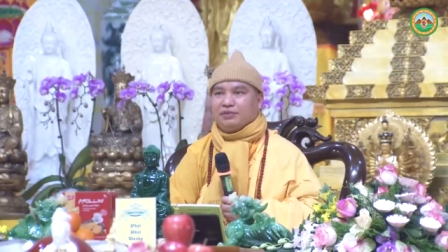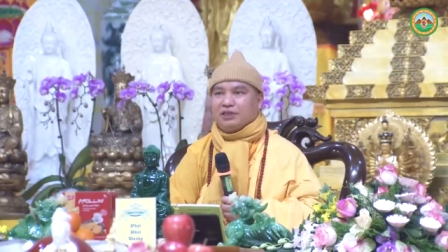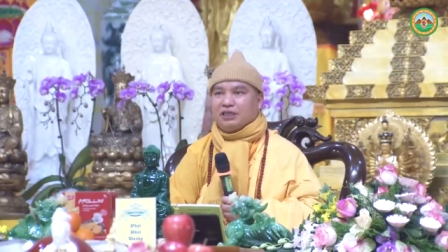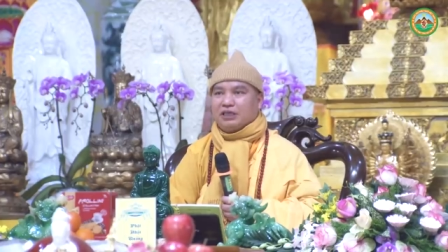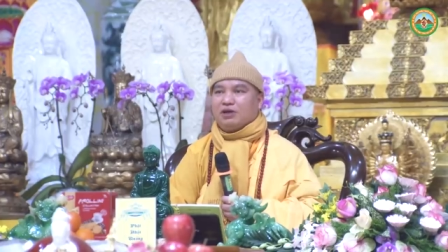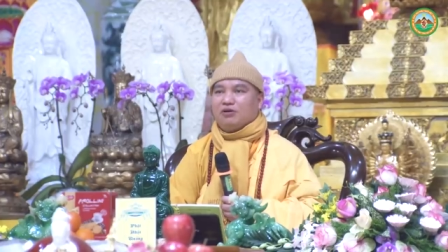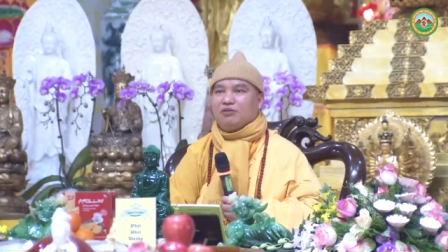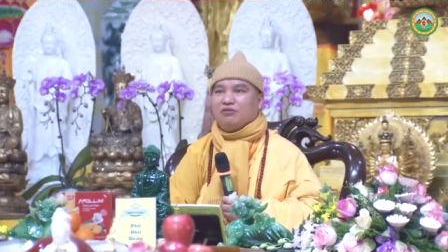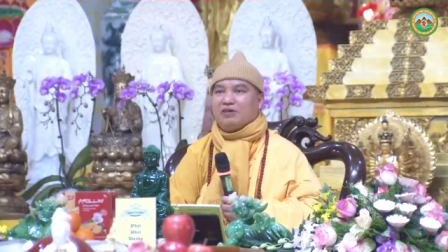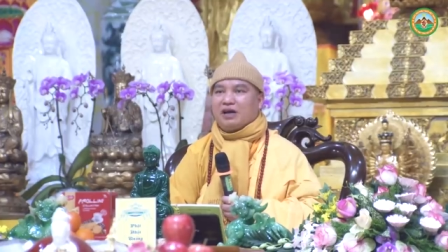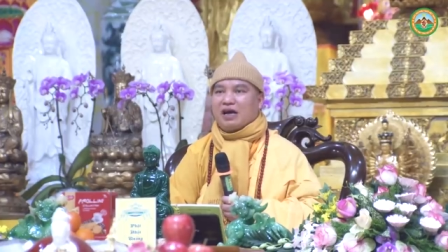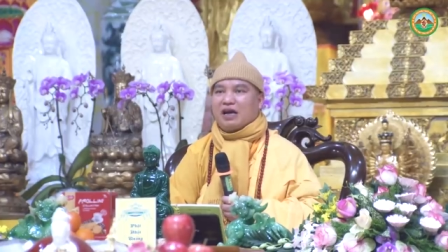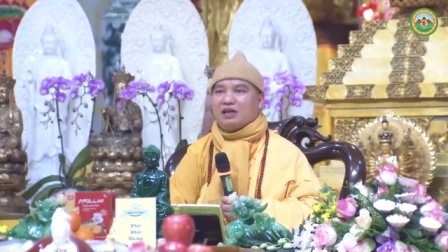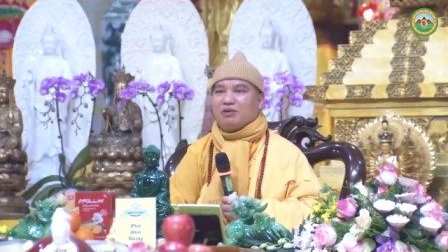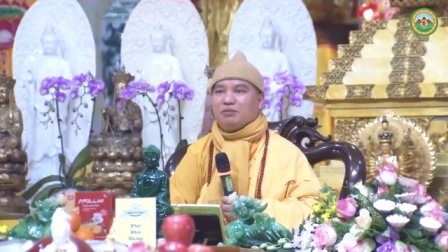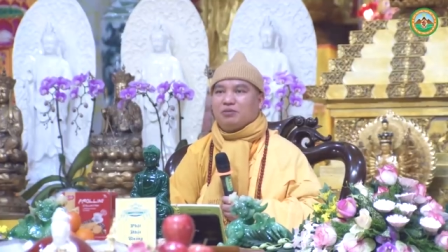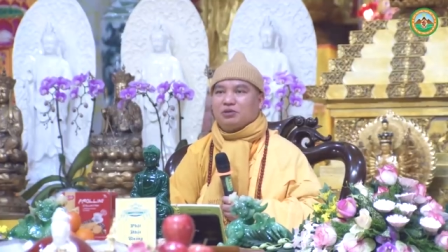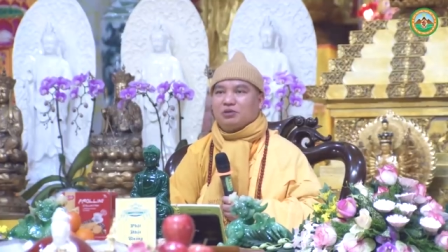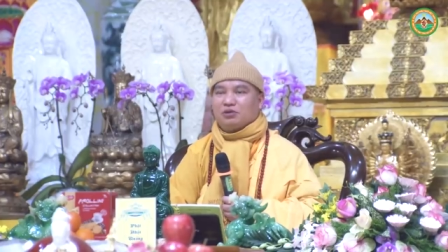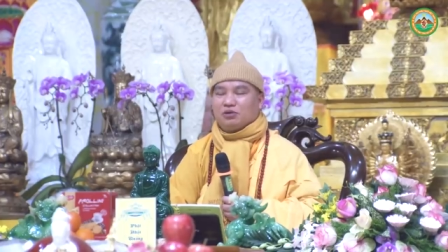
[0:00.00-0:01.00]
chứ không phải
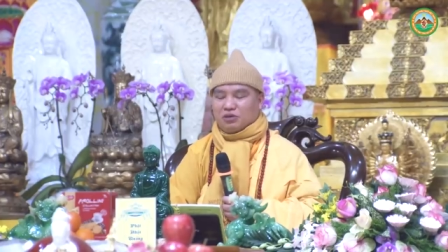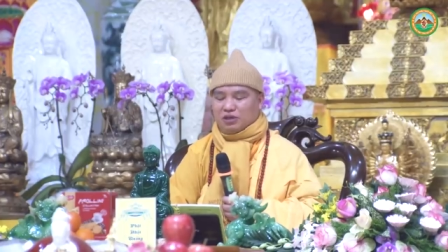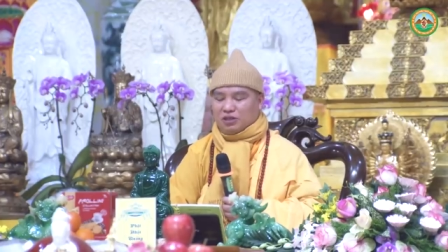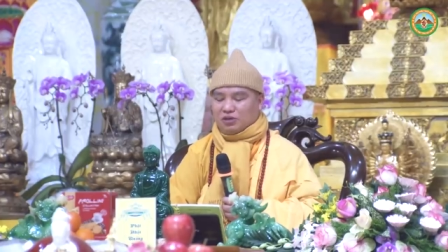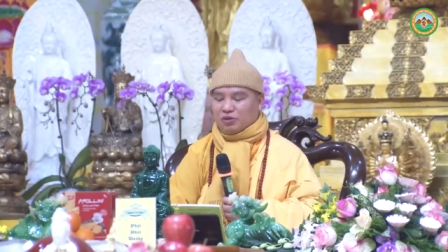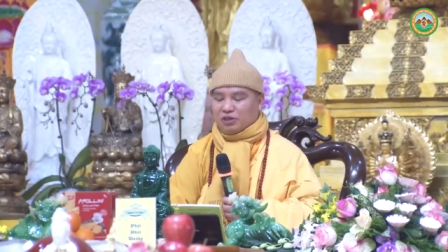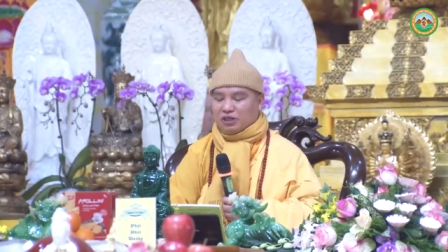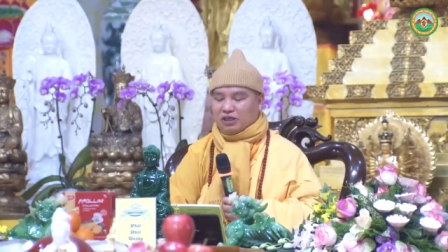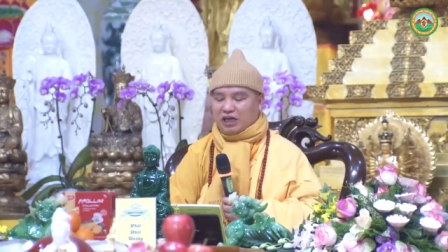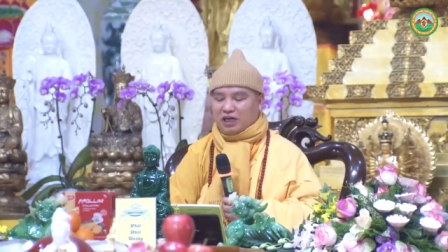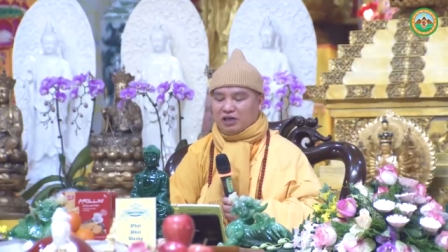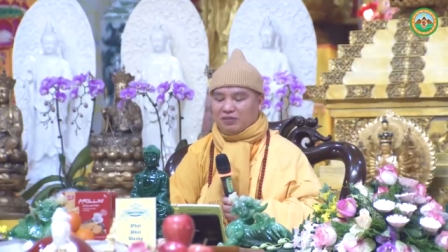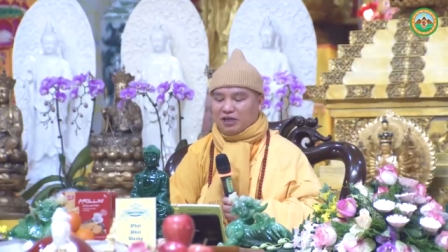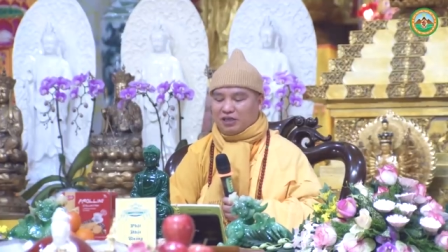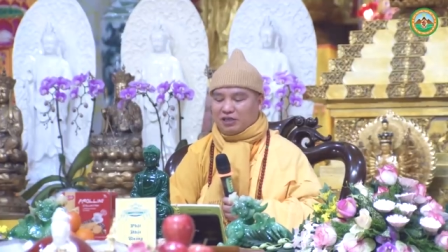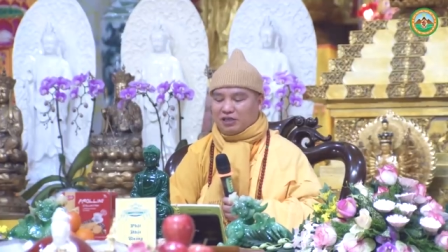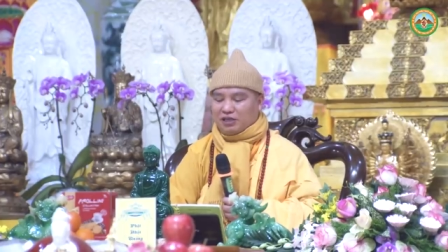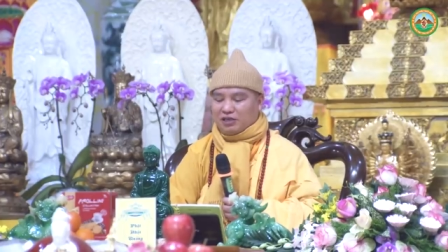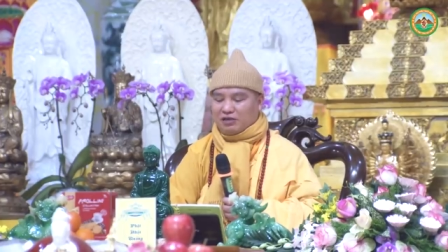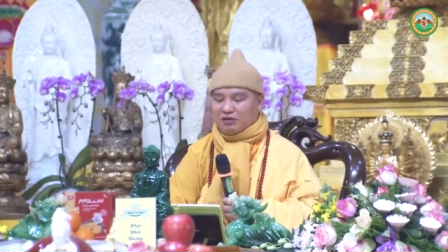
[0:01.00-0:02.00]
là một số như quý thầy
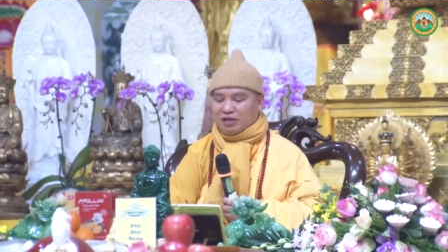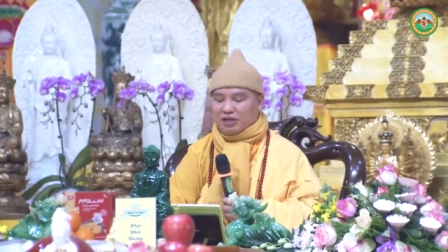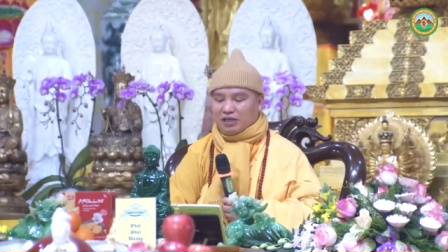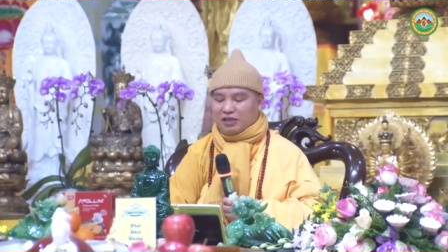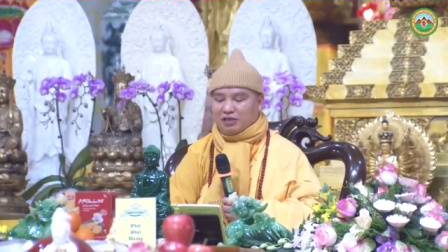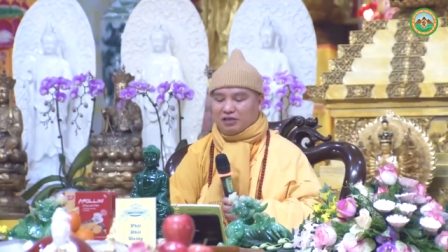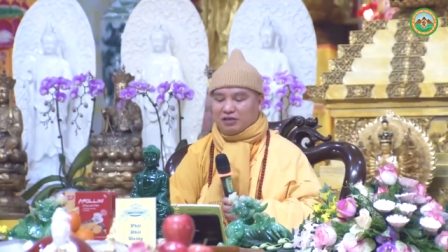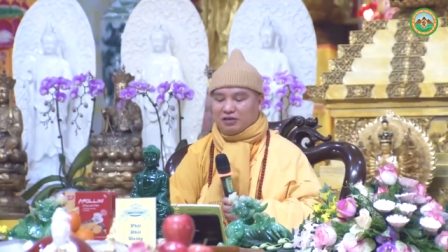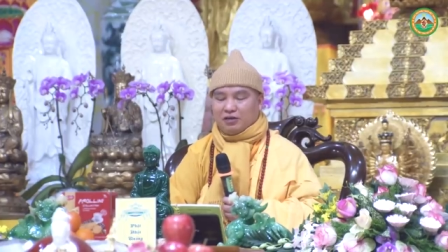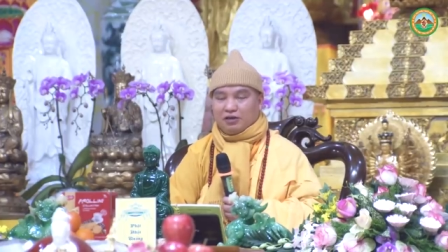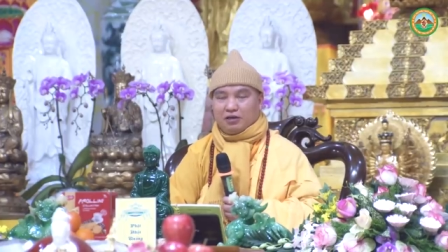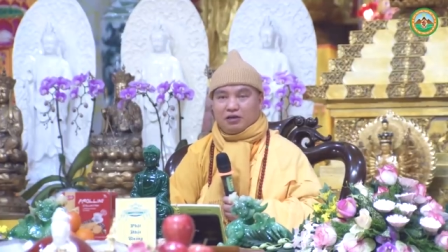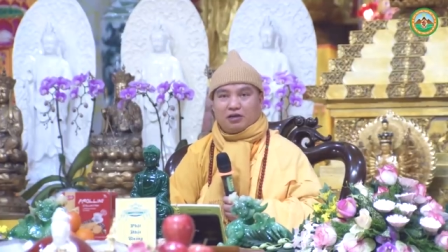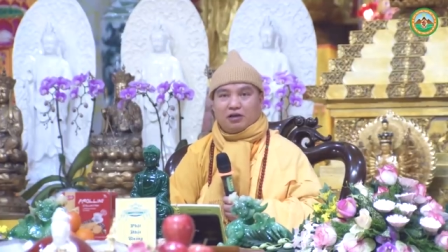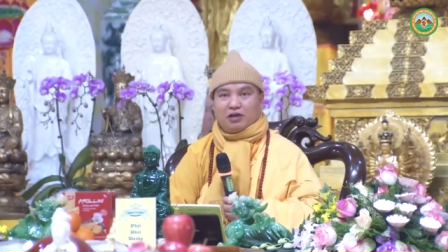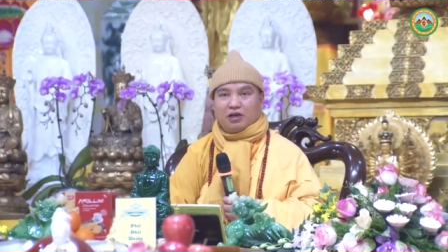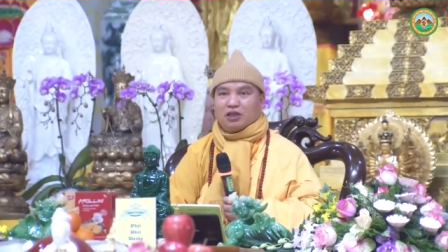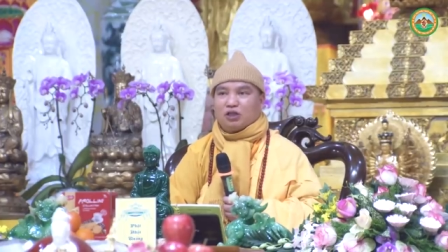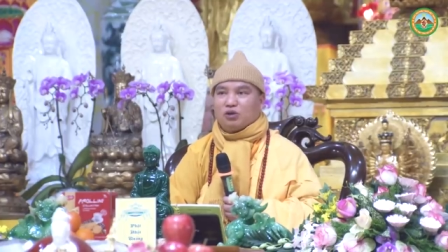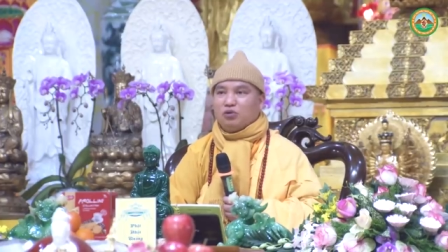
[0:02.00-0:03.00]
bây giờ nói là gì
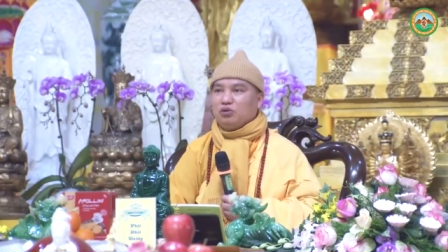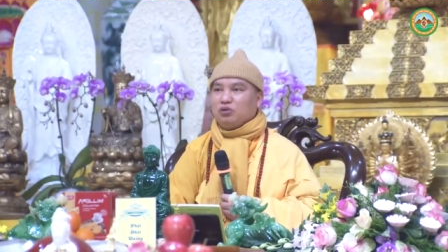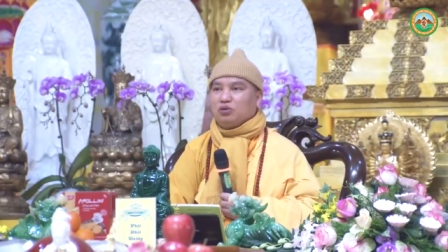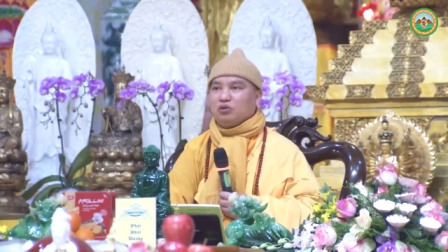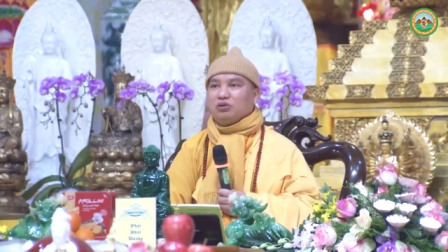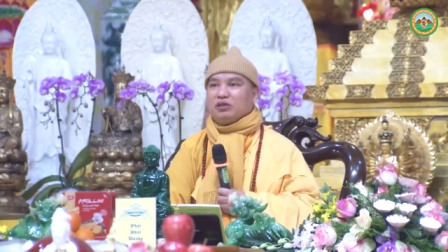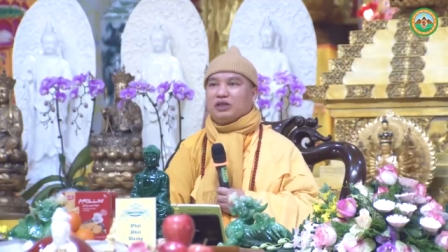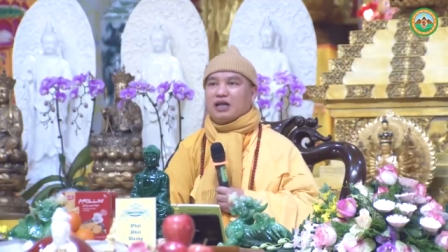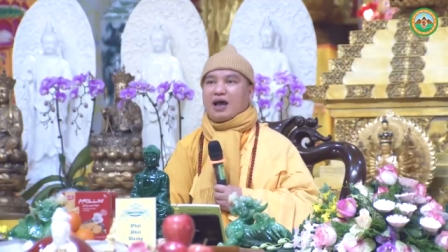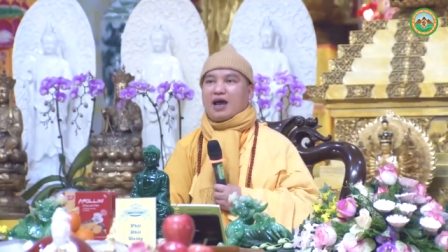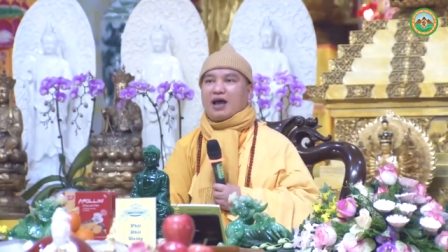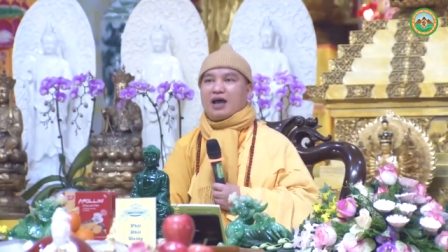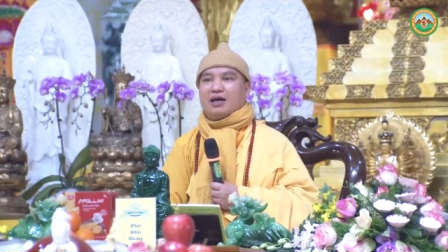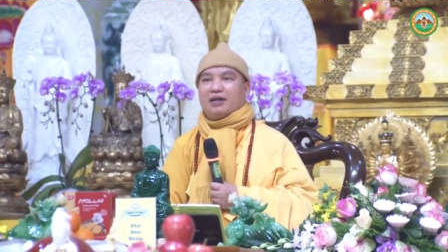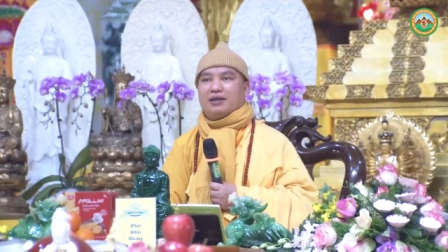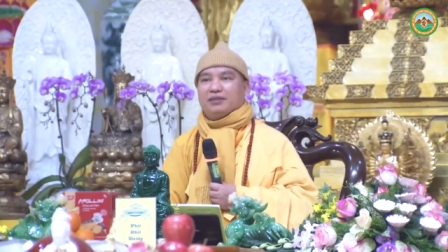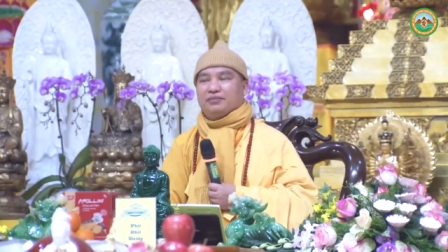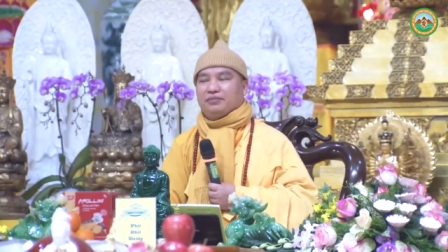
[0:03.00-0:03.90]
người tu chúng ta